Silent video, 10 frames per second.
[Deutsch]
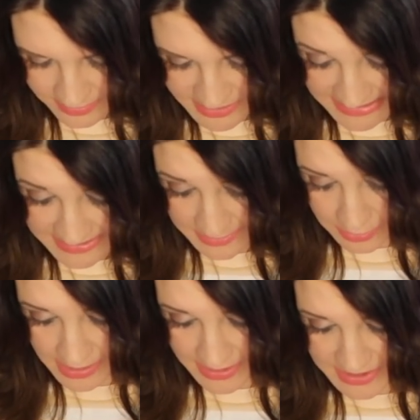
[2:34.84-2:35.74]
Ich hatte sie
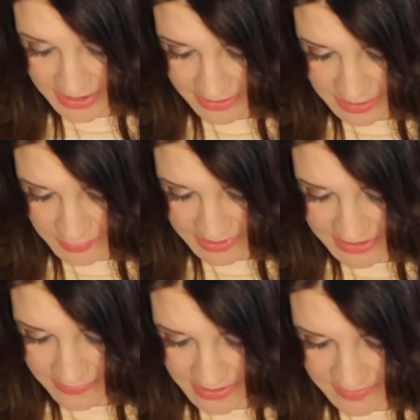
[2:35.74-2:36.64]
noch gar nicht an. Ich muss jetzt
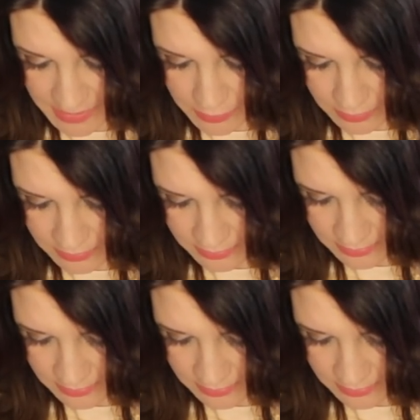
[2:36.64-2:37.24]
selber erstmal gucken.